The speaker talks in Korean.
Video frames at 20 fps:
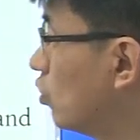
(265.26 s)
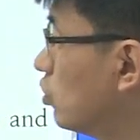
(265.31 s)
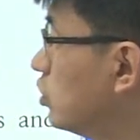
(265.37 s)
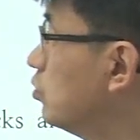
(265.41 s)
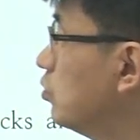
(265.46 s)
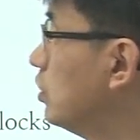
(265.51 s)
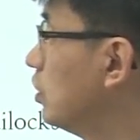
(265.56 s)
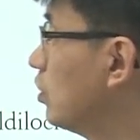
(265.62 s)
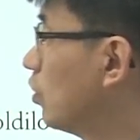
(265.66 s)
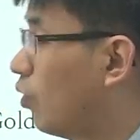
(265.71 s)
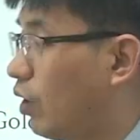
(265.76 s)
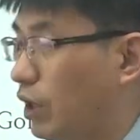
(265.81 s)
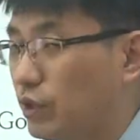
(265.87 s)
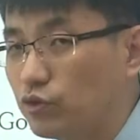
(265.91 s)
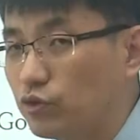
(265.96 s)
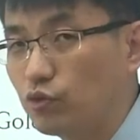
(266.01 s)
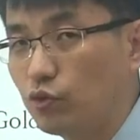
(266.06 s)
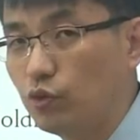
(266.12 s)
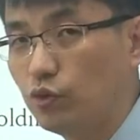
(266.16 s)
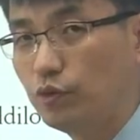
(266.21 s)
열심히
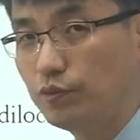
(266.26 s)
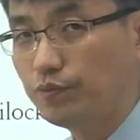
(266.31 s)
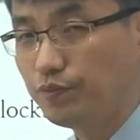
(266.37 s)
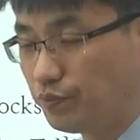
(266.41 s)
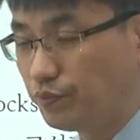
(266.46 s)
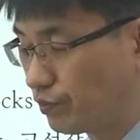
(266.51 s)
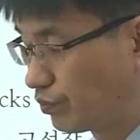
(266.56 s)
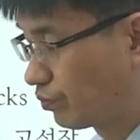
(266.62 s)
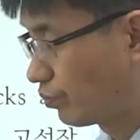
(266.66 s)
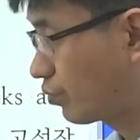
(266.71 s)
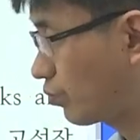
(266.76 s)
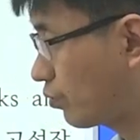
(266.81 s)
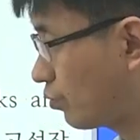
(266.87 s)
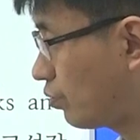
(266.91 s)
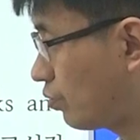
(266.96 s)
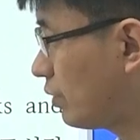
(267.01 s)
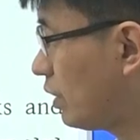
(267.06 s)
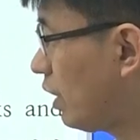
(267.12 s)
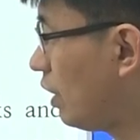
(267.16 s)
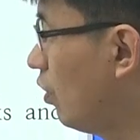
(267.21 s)
읽어가지고
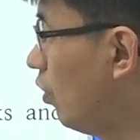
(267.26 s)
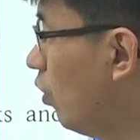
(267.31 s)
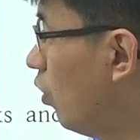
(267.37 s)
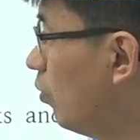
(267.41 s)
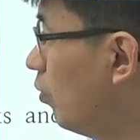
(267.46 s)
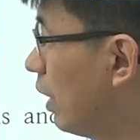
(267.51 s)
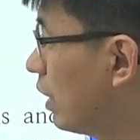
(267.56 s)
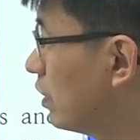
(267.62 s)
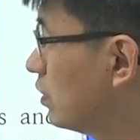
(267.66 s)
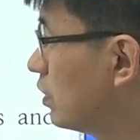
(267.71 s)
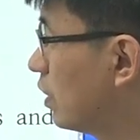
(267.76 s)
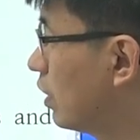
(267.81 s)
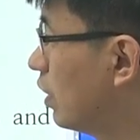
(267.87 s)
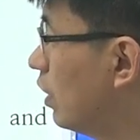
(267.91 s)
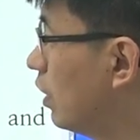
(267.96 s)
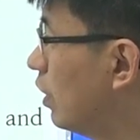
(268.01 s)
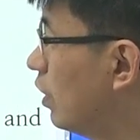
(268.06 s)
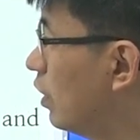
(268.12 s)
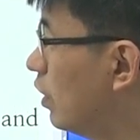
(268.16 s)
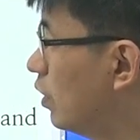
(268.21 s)
어 막 이제
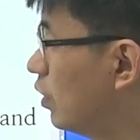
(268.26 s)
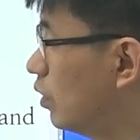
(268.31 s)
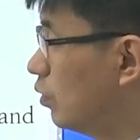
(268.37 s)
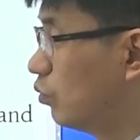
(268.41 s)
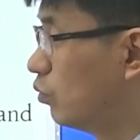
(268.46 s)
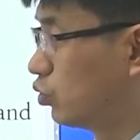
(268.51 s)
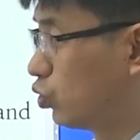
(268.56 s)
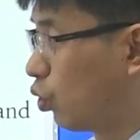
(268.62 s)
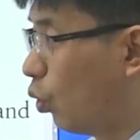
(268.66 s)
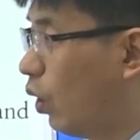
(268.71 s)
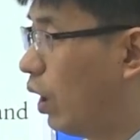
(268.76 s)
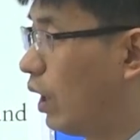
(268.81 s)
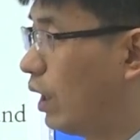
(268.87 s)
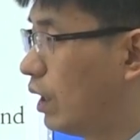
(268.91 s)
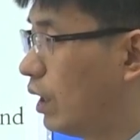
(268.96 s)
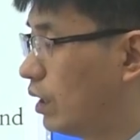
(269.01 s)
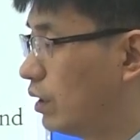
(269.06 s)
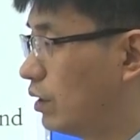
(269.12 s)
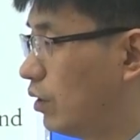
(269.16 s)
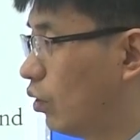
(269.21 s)
뭐
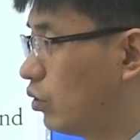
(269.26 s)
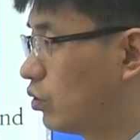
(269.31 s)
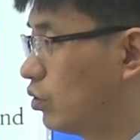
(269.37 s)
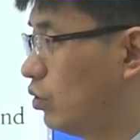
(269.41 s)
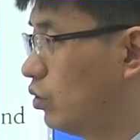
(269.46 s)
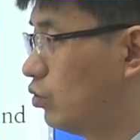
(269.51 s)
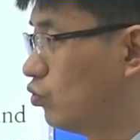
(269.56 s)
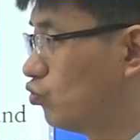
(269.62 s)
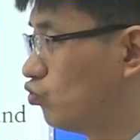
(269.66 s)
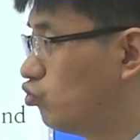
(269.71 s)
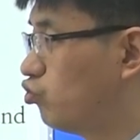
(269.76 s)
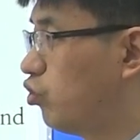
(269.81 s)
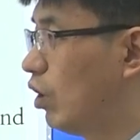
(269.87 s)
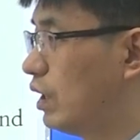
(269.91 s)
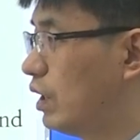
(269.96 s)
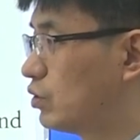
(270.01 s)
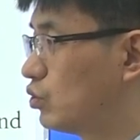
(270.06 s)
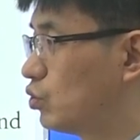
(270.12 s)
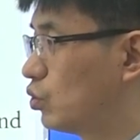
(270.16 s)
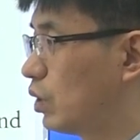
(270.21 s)
동화 어떤
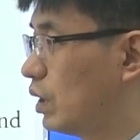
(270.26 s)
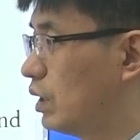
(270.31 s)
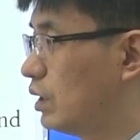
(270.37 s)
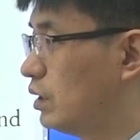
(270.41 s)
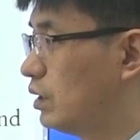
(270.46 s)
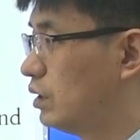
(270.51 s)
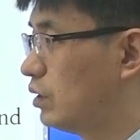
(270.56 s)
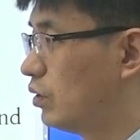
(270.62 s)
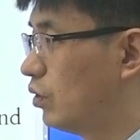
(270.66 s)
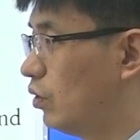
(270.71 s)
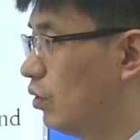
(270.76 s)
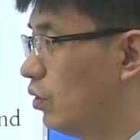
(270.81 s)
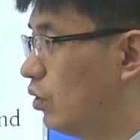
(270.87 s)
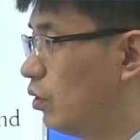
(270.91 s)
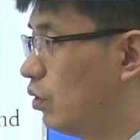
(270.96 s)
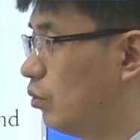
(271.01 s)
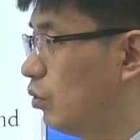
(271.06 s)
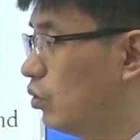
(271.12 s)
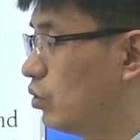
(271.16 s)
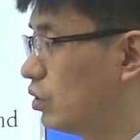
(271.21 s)
우화 속에 있는
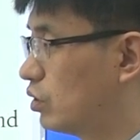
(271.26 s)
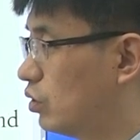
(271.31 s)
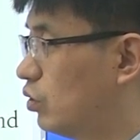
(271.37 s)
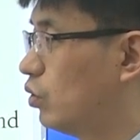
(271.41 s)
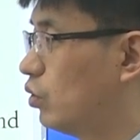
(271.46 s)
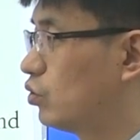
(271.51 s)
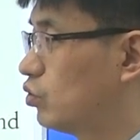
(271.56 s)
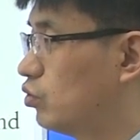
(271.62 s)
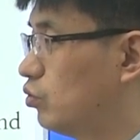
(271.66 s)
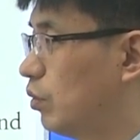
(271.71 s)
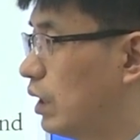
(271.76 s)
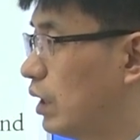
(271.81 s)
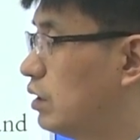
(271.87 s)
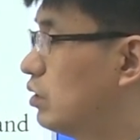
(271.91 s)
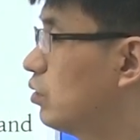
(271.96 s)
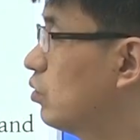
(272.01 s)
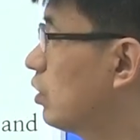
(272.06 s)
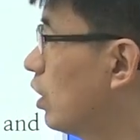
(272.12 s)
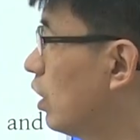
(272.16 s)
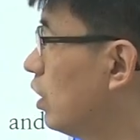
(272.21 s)
거 뭐 그런 것도 막
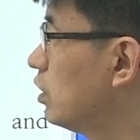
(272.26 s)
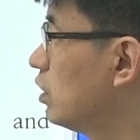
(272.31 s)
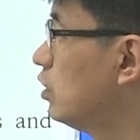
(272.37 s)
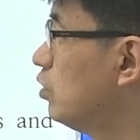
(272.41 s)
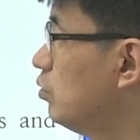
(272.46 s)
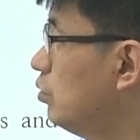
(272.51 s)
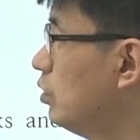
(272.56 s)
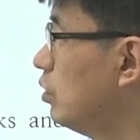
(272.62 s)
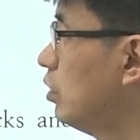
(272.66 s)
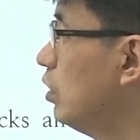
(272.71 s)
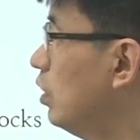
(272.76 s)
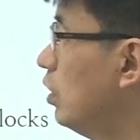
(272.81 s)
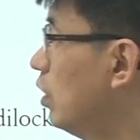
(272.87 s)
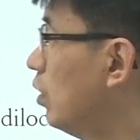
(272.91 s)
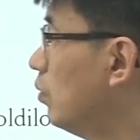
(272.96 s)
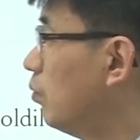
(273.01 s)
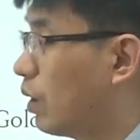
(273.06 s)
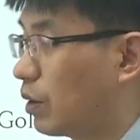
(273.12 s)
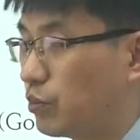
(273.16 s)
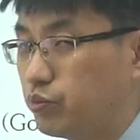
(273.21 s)
끌어다가 이름을
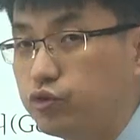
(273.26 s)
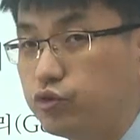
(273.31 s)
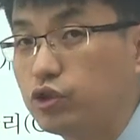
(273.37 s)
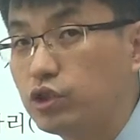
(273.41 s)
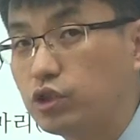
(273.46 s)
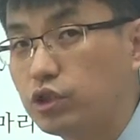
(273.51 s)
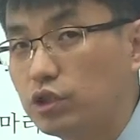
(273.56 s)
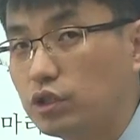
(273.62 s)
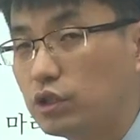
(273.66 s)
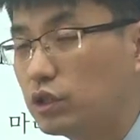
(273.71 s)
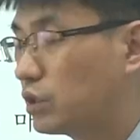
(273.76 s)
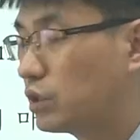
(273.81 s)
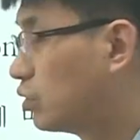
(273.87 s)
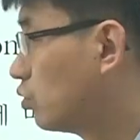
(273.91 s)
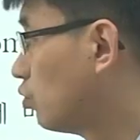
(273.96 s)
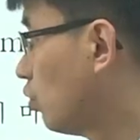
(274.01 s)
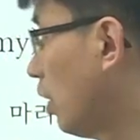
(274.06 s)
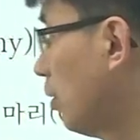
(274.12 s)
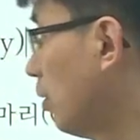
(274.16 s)
막 붙이고